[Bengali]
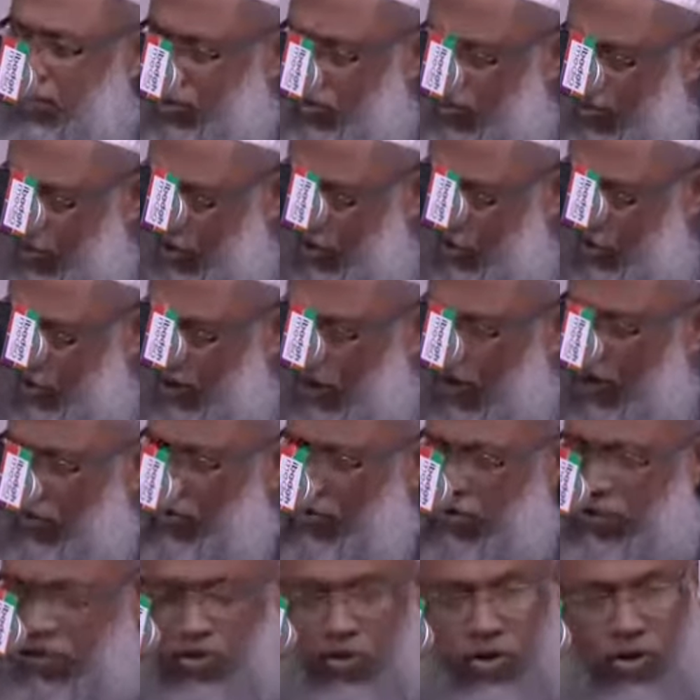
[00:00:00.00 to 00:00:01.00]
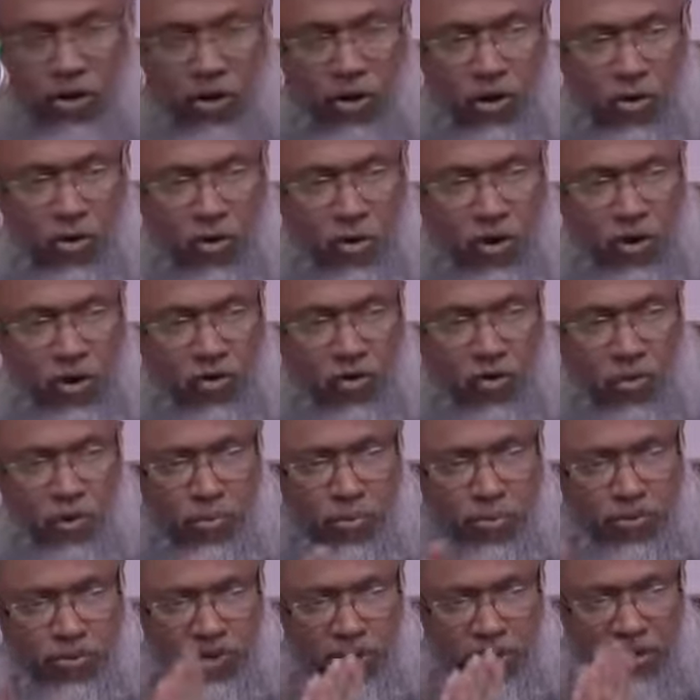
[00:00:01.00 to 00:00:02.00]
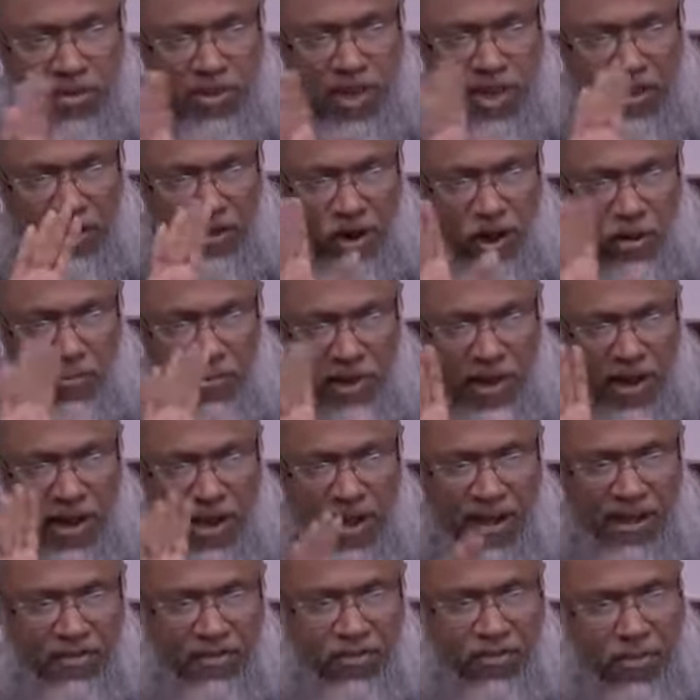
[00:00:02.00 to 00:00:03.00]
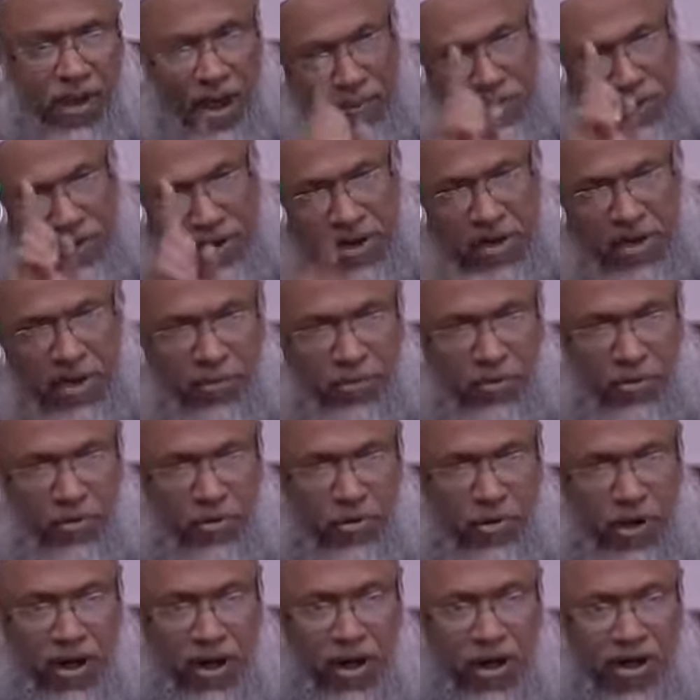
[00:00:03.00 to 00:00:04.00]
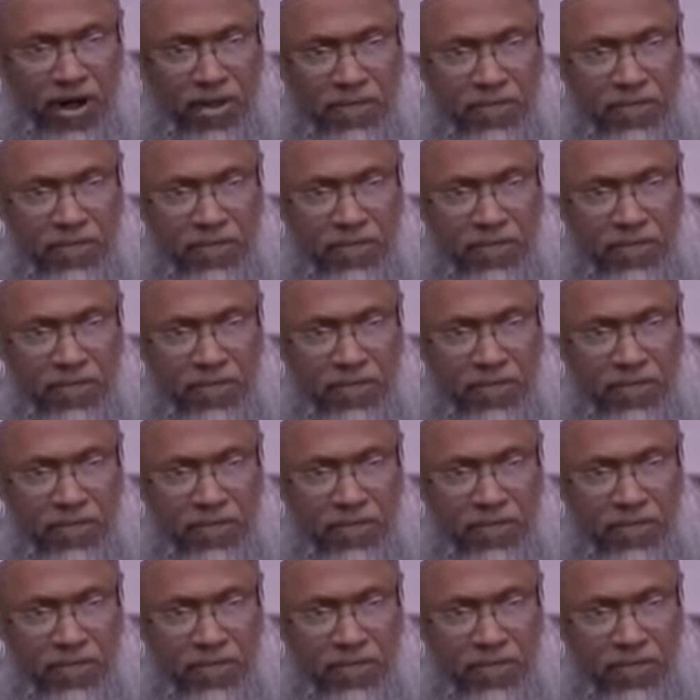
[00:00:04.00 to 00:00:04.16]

তুমি ঘোরাঘুরি করো ওই গ্রুপের সঙ্গে থাকলে হবে না তুমি আবার এই কাম করবা